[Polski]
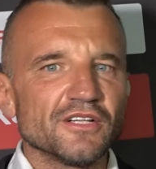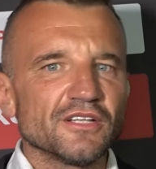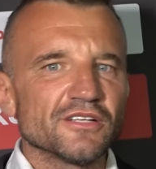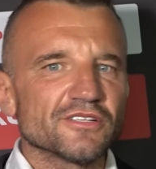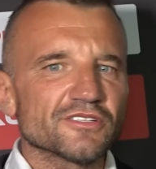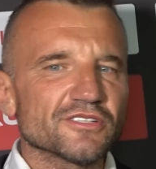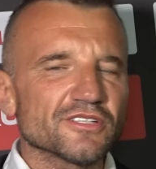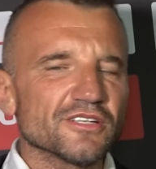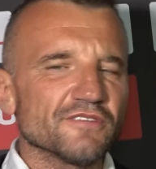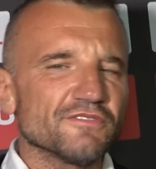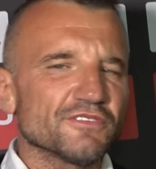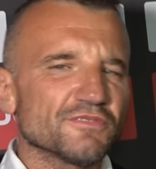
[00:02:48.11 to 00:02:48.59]

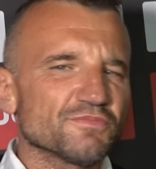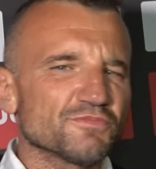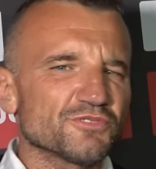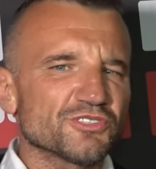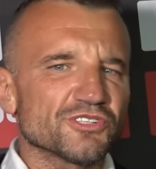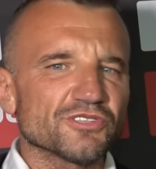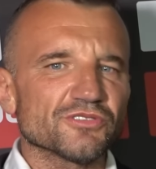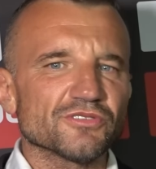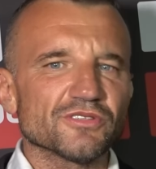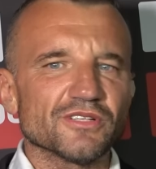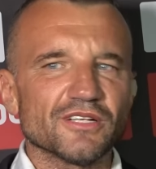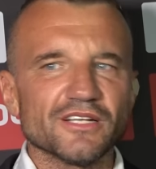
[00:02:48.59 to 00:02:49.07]
że nawet mu
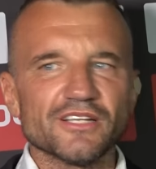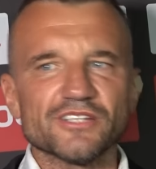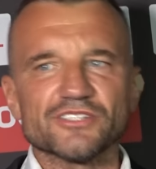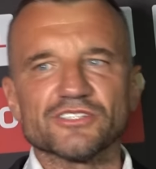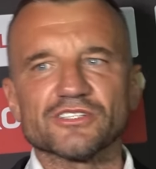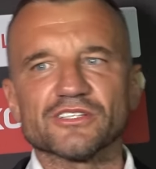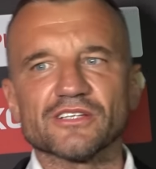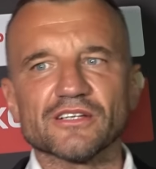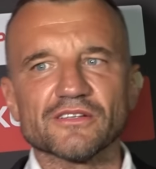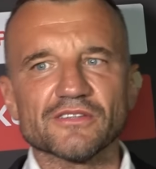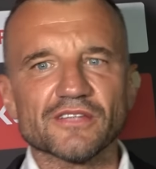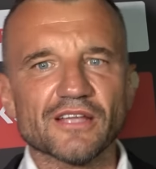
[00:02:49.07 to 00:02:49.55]
się to
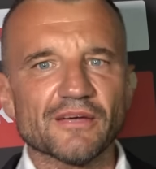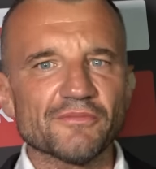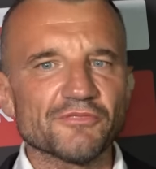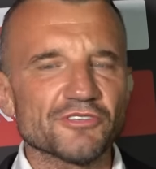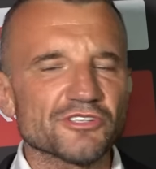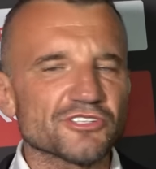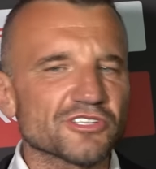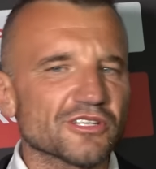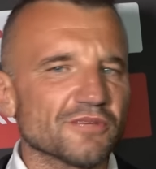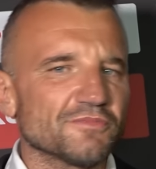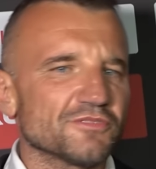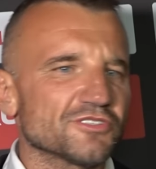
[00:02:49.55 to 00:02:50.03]
należy, Ta, tam,
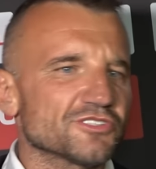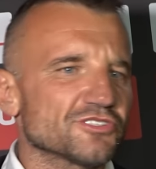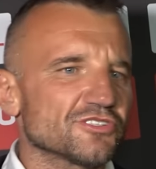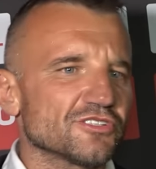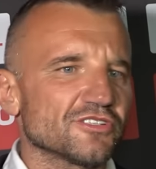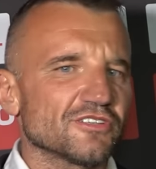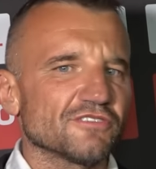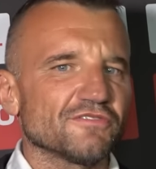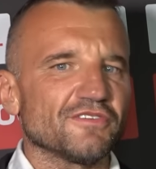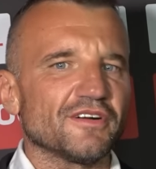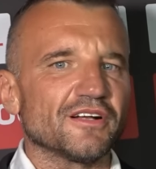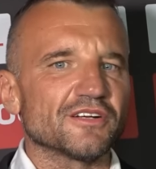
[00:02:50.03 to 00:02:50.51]
tam jeszcze
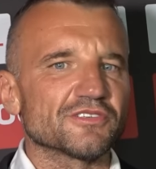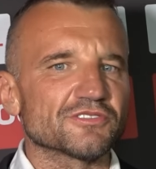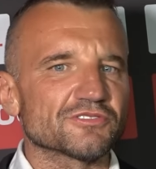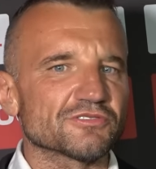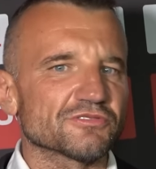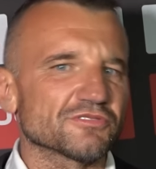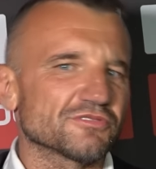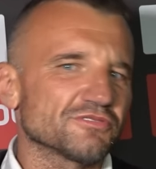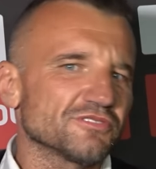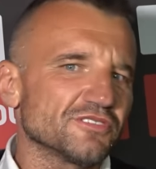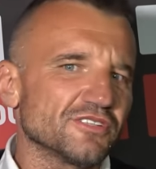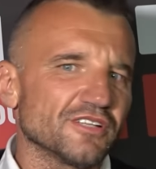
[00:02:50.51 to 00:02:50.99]
nie
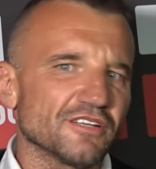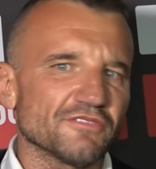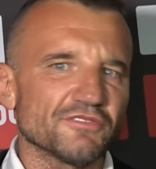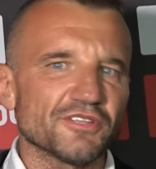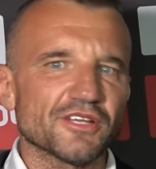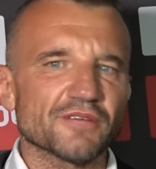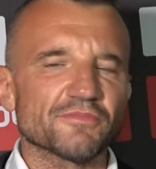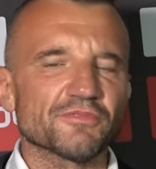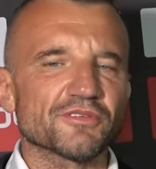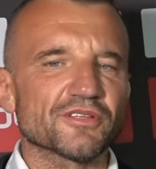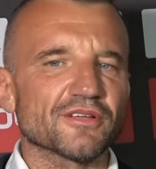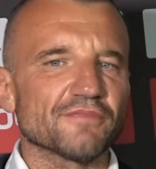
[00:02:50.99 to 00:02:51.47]
walczył, nawet
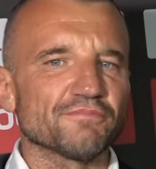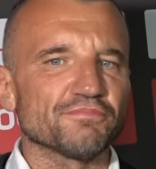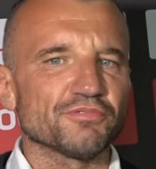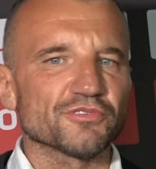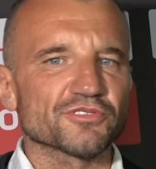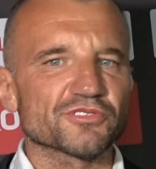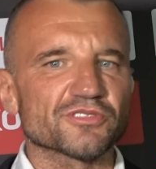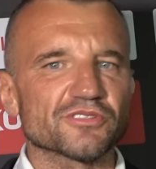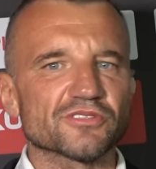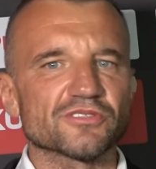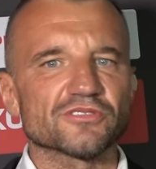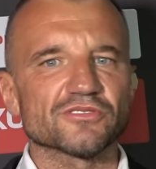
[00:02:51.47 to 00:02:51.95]
jakby tam poszedł
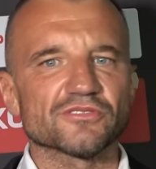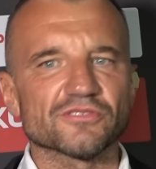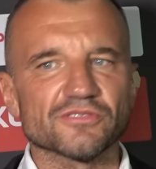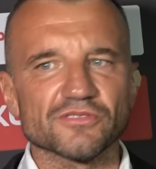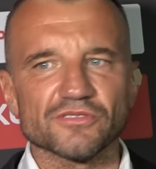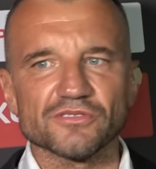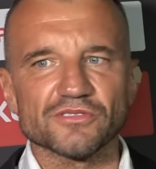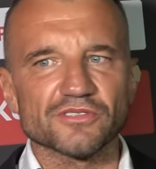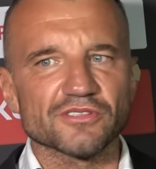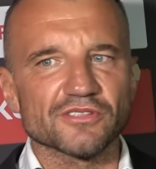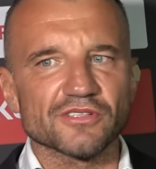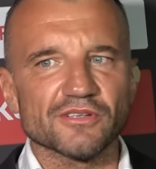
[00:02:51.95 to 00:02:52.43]
poszedł, to,
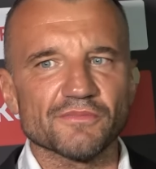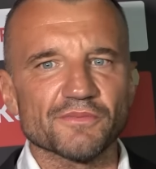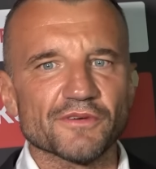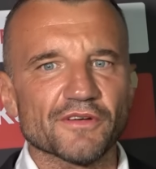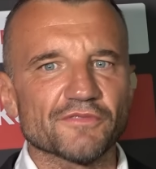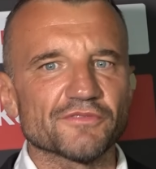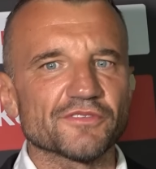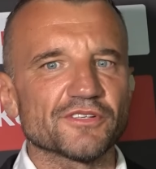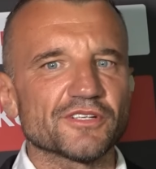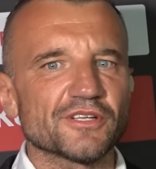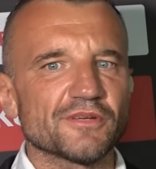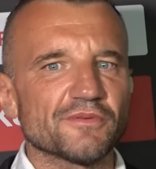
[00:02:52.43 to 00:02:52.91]
to
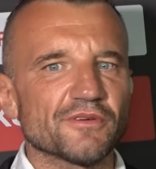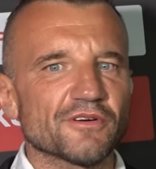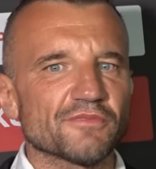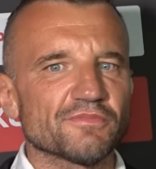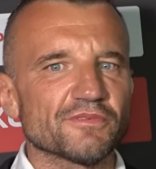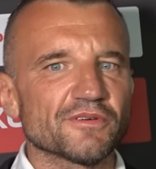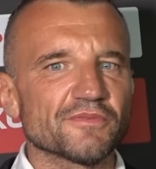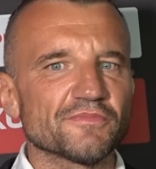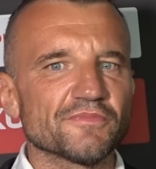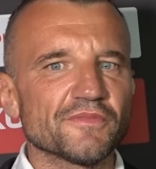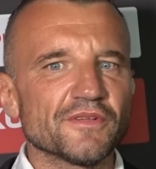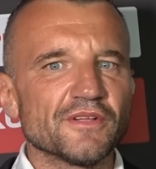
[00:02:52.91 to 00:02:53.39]
naprawdę nie
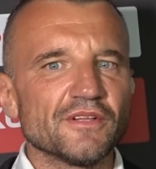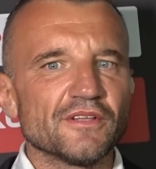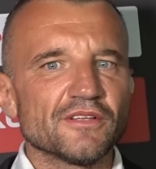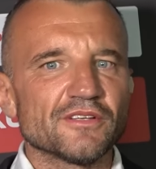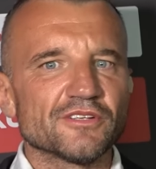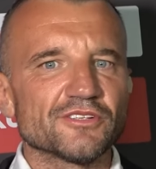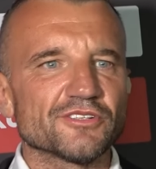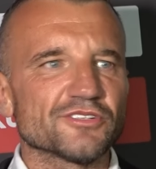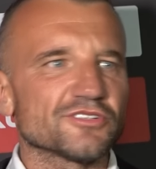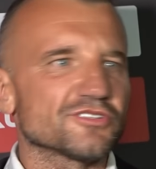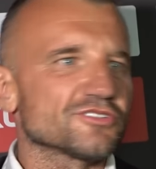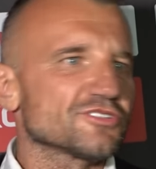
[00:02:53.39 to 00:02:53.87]
miałbym
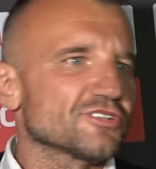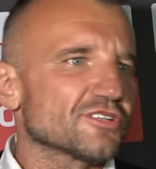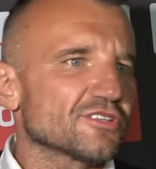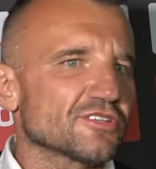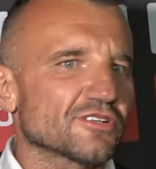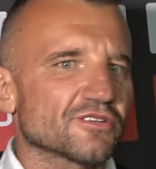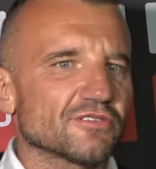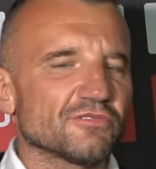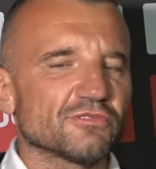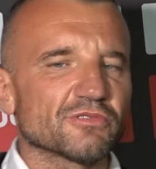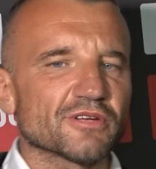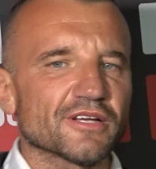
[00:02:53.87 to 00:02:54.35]
e,
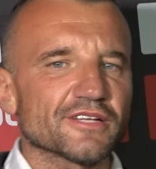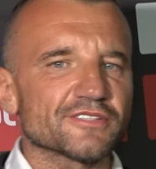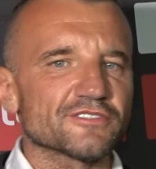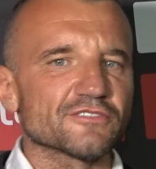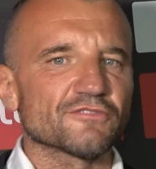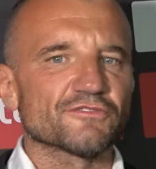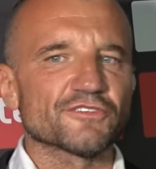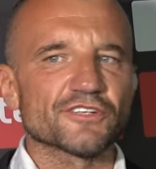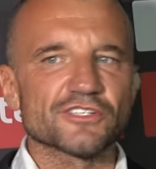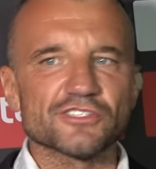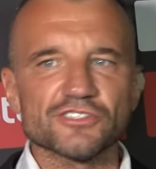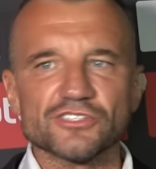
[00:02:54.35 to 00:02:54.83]
żadnego
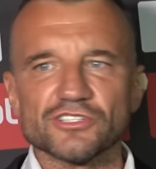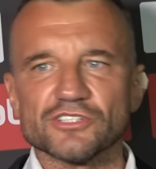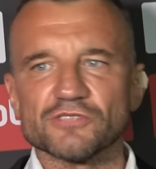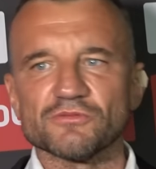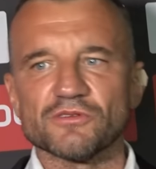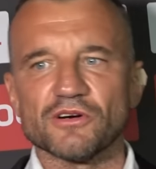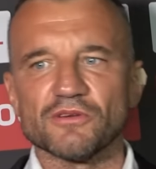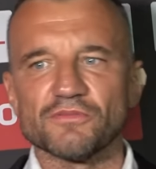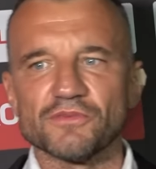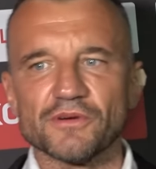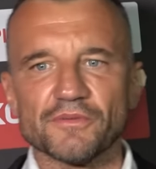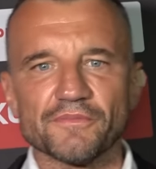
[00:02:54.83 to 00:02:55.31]
urazu, wręcz
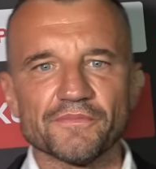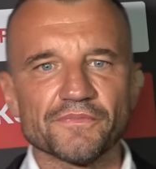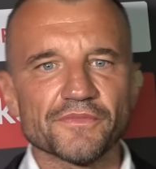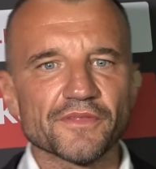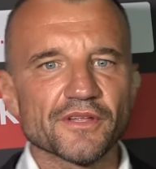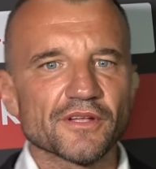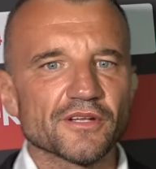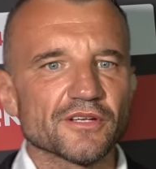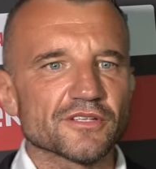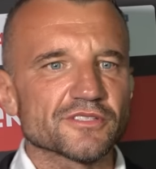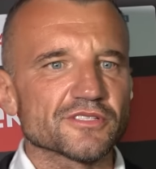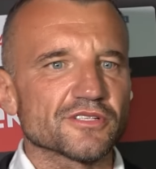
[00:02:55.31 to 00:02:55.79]
trzymałbym
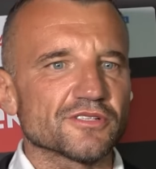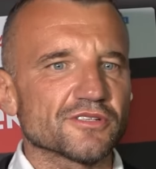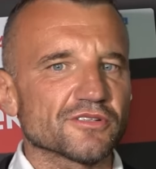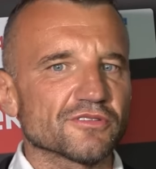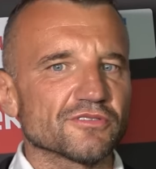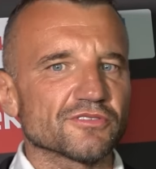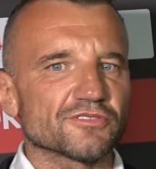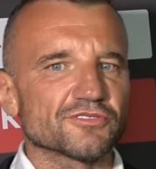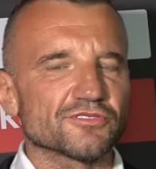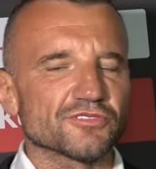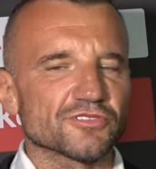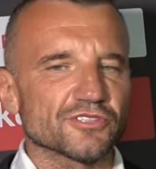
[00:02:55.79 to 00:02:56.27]
za
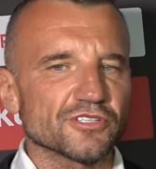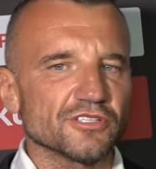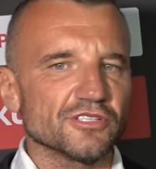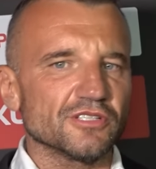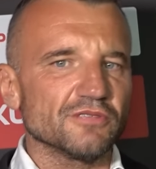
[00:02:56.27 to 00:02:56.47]
niego kciuki.